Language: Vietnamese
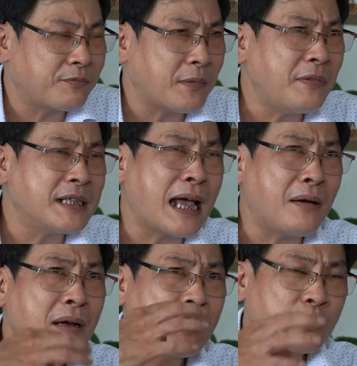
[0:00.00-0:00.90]
bởi vì sao
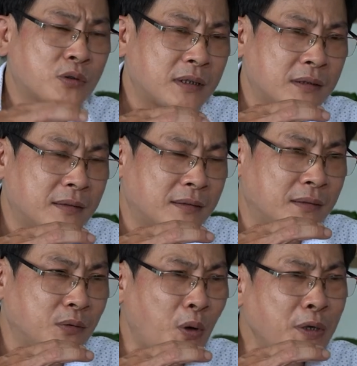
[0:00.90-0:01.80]

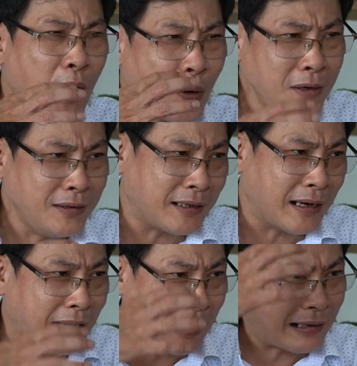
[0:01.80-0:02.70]
nói dối thì
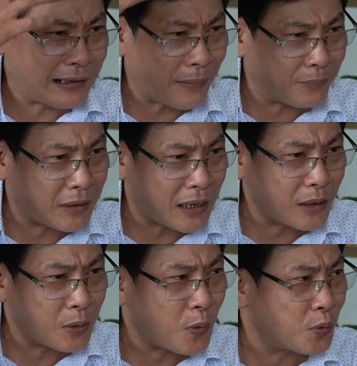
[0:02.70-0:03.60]
nó lại nằm trên
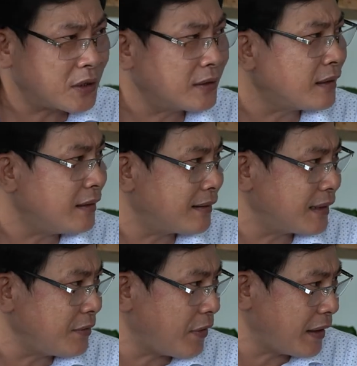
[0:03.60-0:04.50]
cái trung khu tưởng tượng
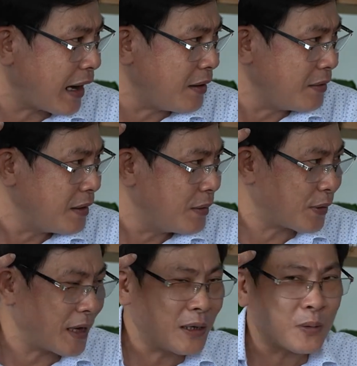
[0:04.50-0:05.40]
trên vỏ não
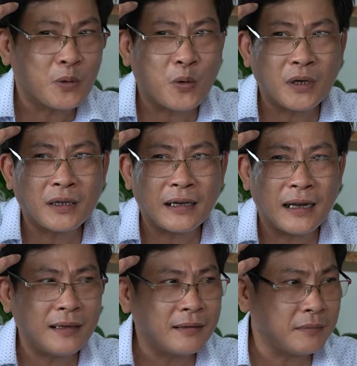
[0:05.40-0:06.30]
ok nó trung khu
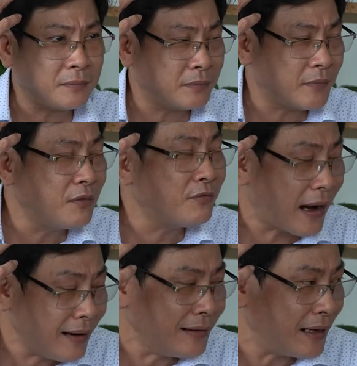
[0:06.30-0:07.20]
để hưng
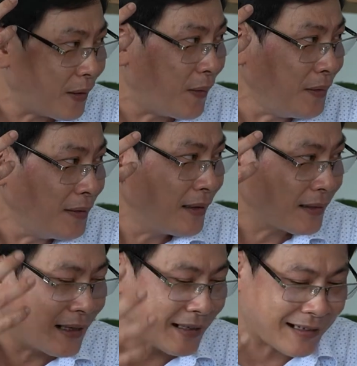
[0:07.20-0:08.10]
phấn để nói
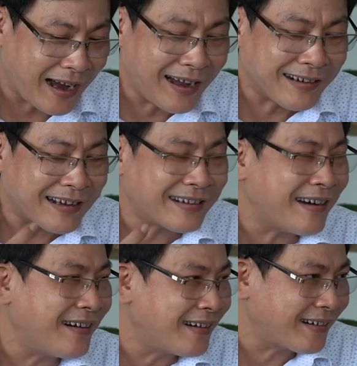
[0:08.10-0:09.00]
thì các cái
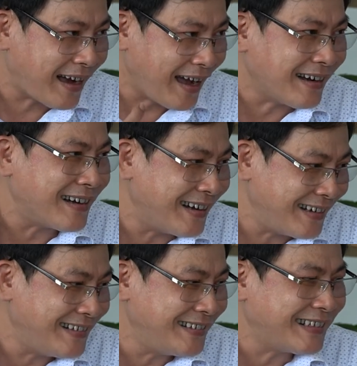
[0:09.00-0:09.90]
cơ khác ở
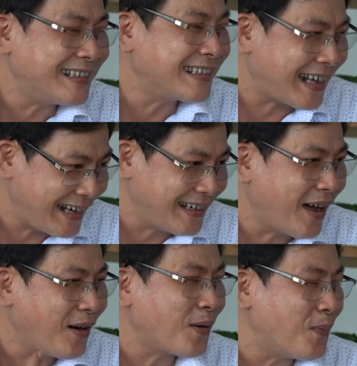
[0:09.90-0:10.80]
dưới cơ thể
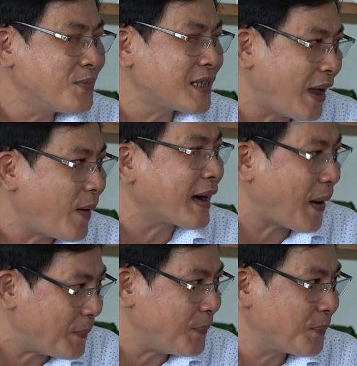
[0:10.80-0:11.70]
nó cũng sẽ hoạt động